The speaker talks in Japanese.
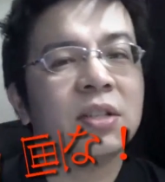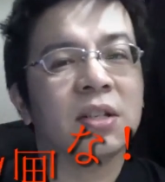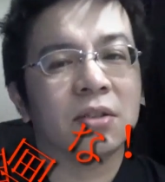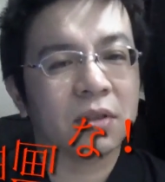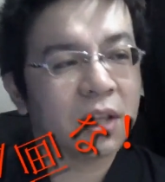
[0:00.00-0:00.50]

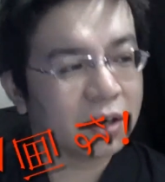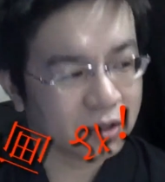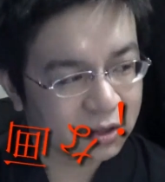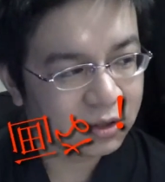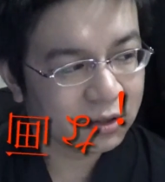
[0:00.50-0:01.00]
チーズってや
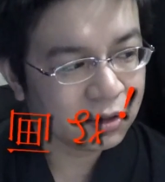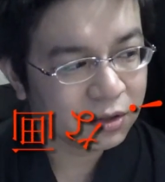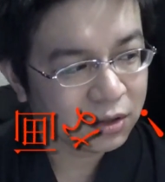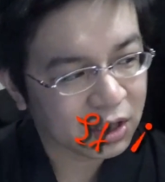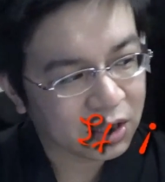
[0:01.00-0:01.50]
つ
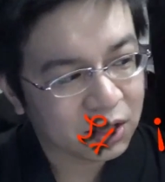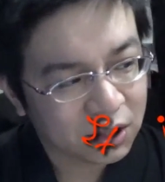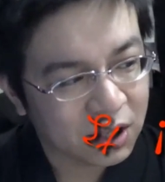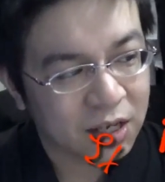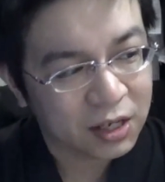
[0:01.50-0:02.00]
に
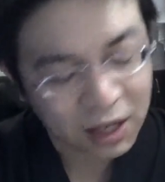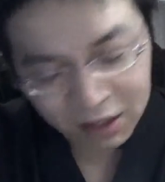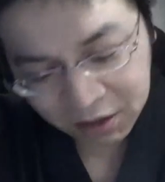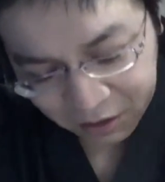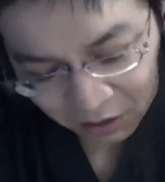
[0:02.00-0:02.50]
出てきた
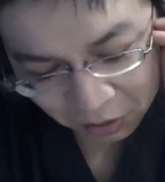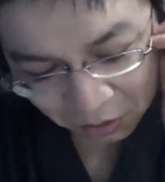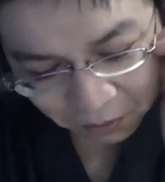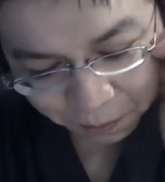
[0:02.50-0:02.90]
人